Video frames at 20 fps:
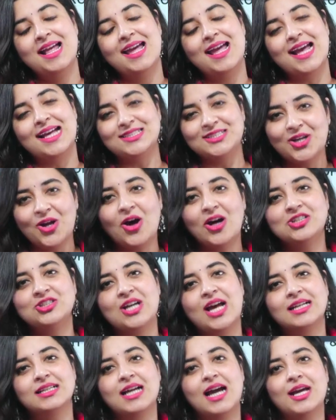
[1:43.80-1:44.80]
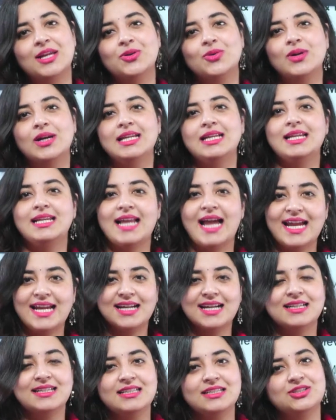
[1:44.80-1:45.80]
ऐसी और जानकारियों के लिए लाइक
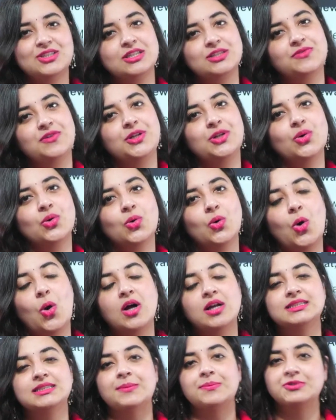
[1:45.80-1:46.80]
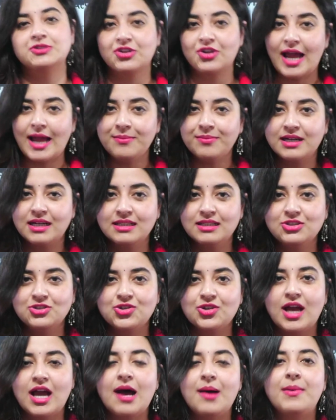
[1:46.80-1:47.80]
कर दीजिए इस वीडियो को और सब्सक्राइब कर
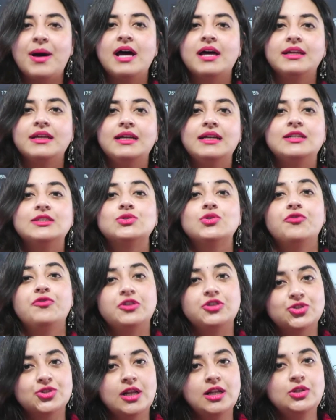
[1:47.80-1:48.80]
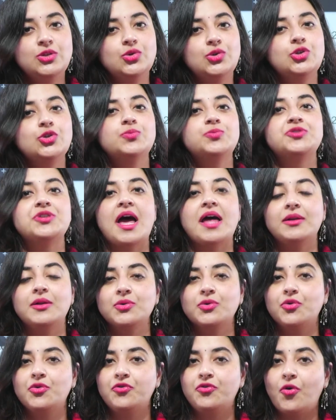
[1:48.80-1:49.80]
दीजिए हमारे इस ऑफिशियल यूट्यूब चैनल
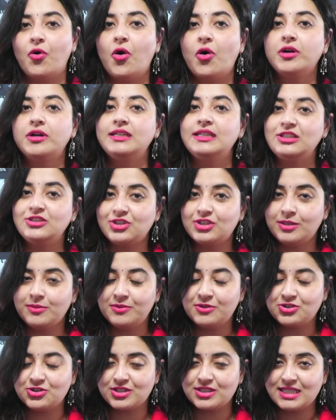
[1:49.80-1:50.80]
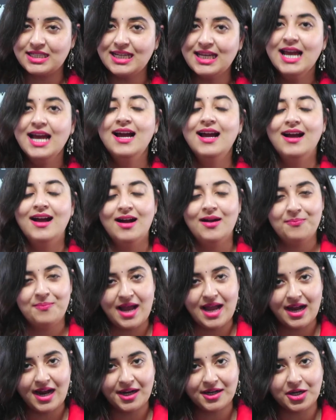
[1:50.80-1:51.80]
को फॉर टी जी टी पी जी टी
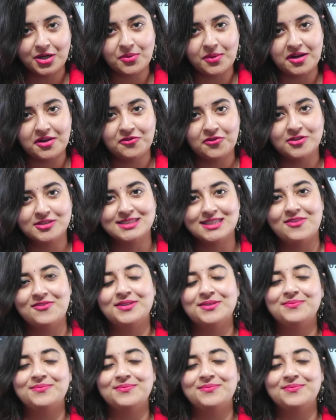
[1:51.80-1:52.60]
बाय अडा ट्वेंटी फोर सेवन